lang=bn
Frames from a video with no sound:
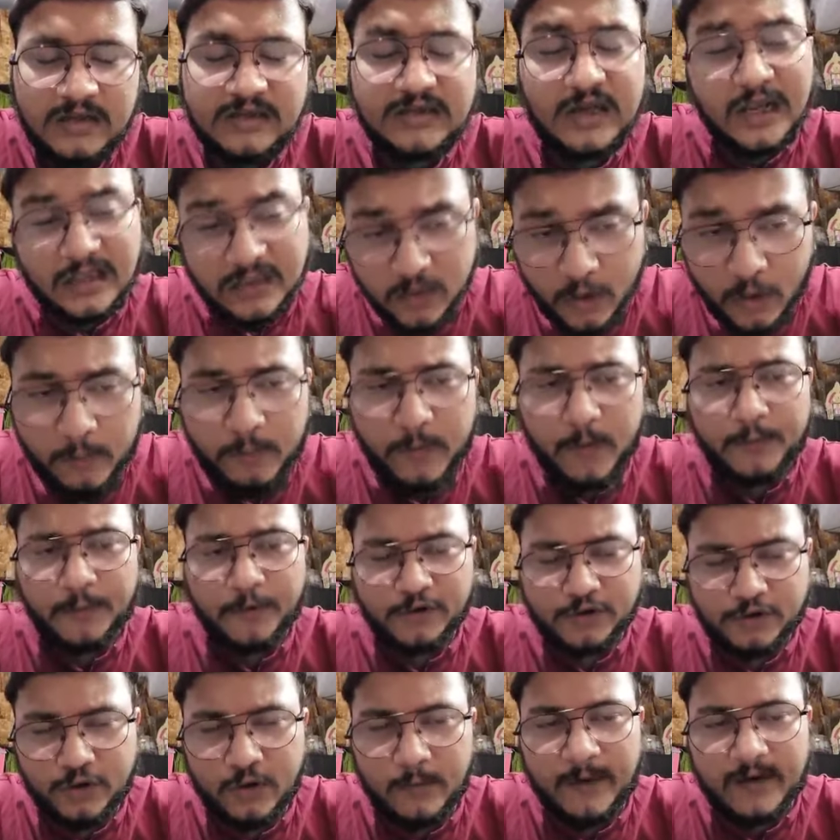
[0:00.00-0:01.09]
সাত নম্বর
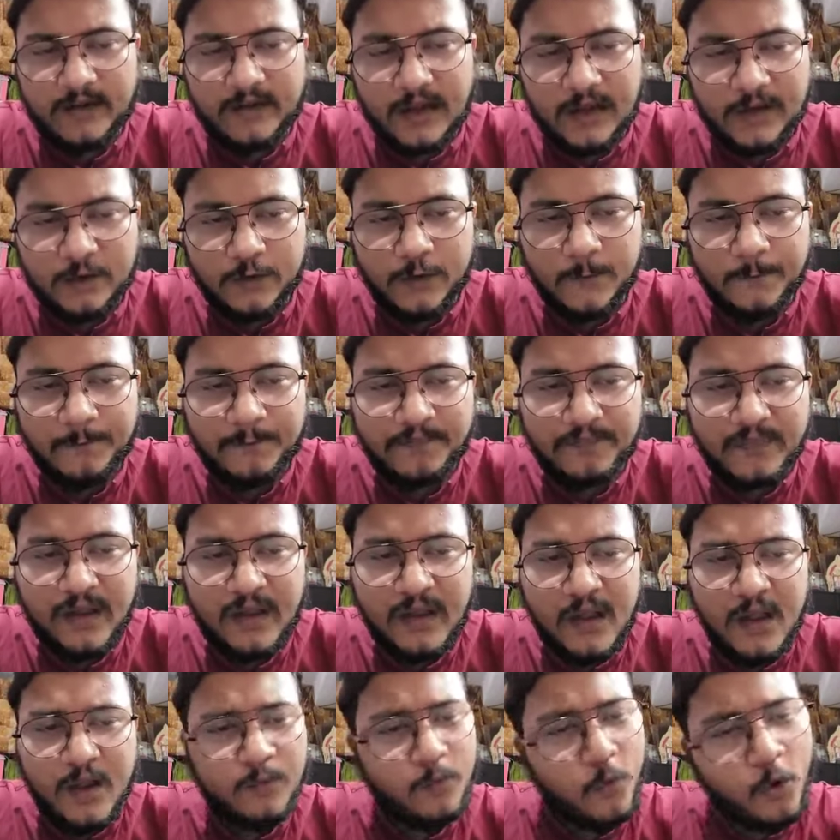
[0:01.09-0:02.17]
প্রশ্ন আমার থাকতো
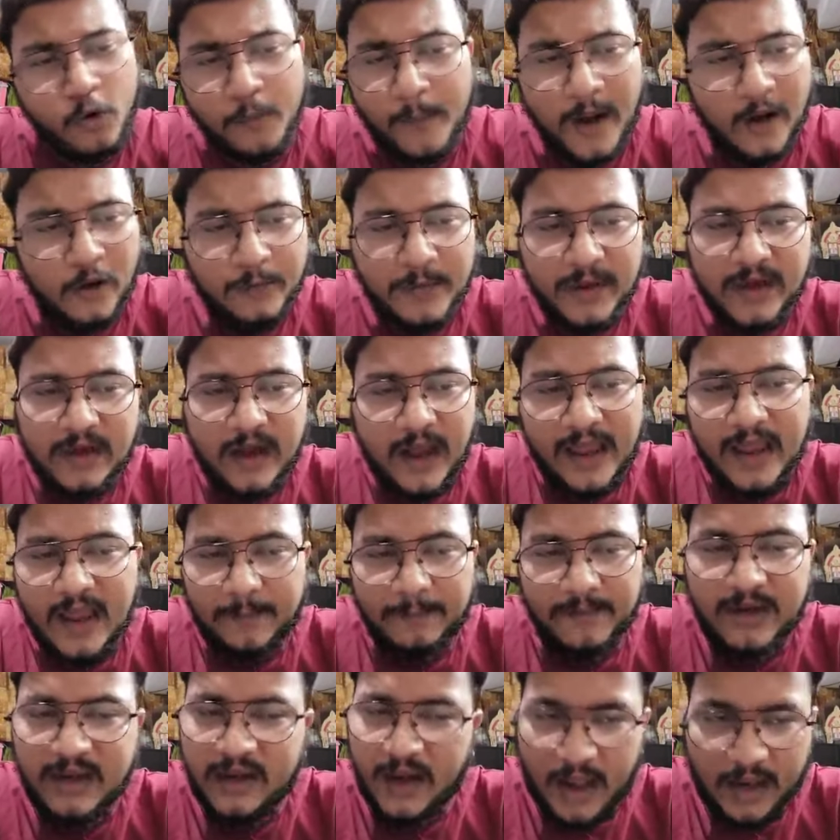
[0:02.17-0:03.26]
বহু মানবিক রায়
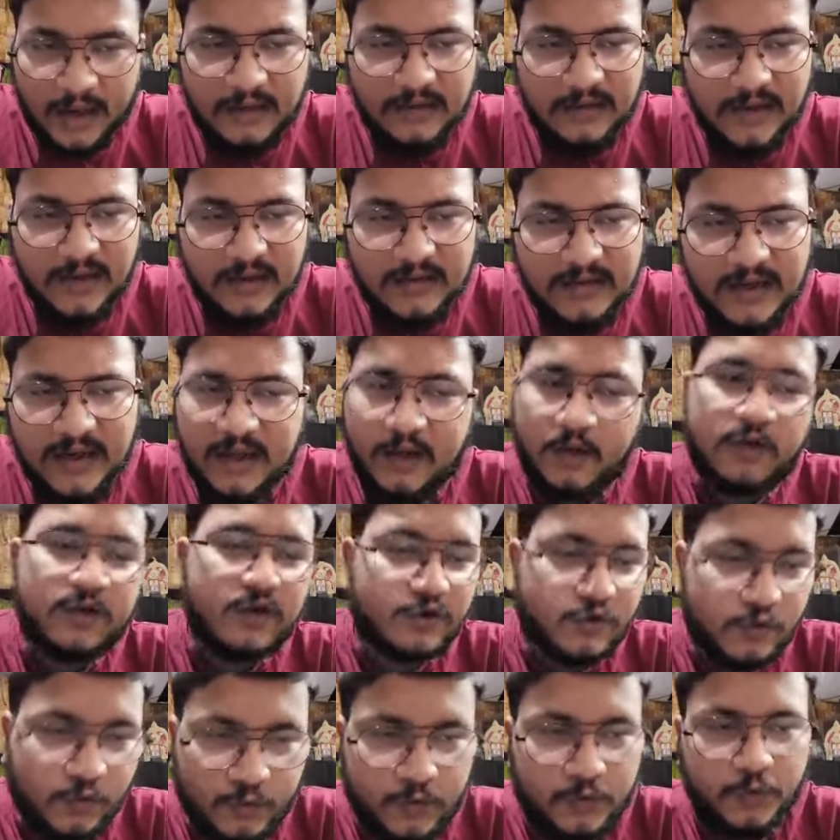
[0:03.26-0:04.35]
আপনি এর আগে দিয়েছেন একথা
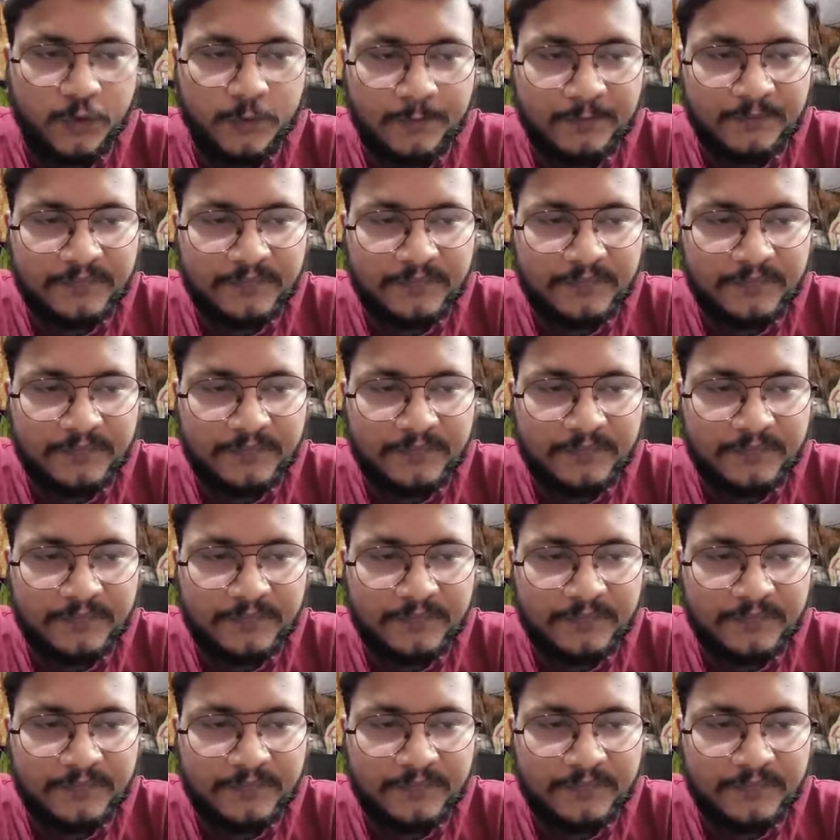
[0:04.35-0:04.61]
সত্য